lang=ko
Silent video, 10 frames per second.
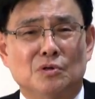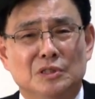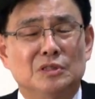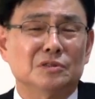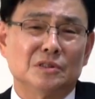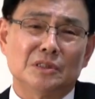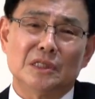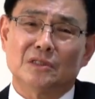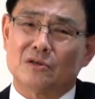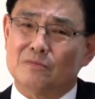이런
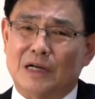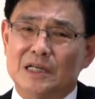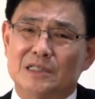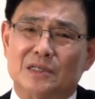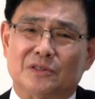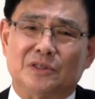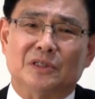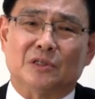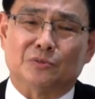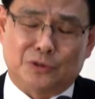일들을 많이 하잖아요
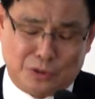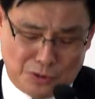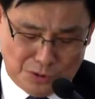옛날부터